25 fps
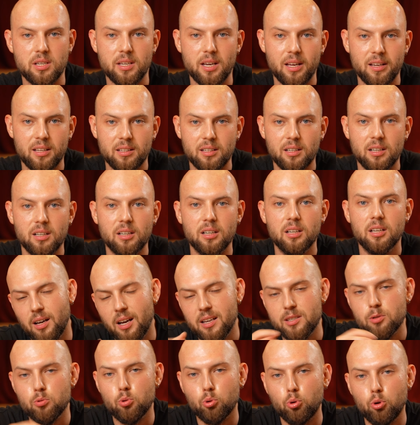Yani daha
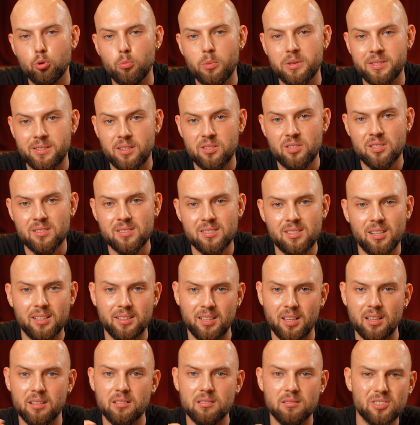az dökülmesi için
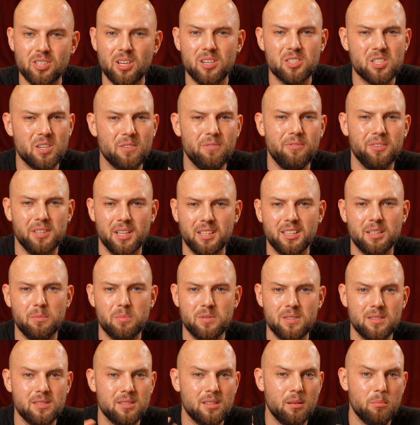saten çarşaf falan
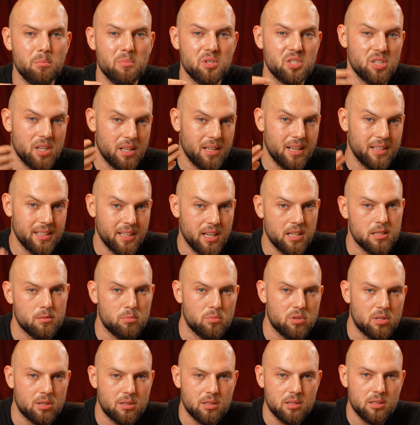gibisinden bir şeyler
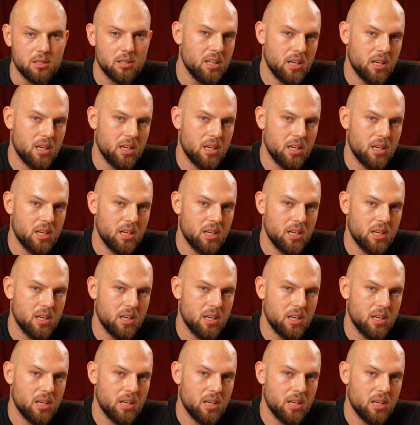yazmıştı.